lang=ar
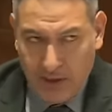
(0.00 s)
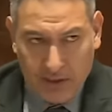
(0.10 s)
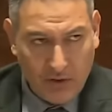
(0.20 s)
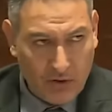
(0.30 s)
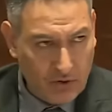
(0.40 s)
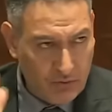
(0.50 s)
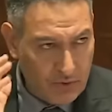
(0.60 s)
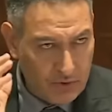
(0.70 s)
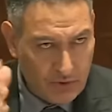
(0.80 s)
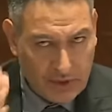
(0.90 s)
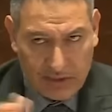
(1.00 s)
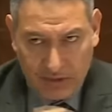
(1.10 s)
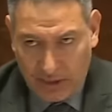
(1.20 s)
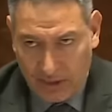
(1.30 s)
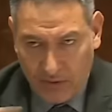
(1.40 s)
الاخطبوط وكانت
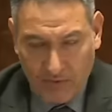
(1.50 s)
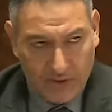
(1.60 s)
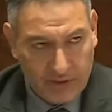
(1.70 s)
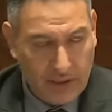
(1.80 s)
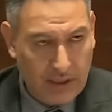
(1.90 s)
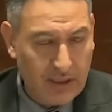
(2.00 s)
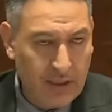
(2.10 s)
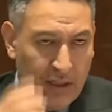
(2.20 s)
الصحراء وقفات الى اخره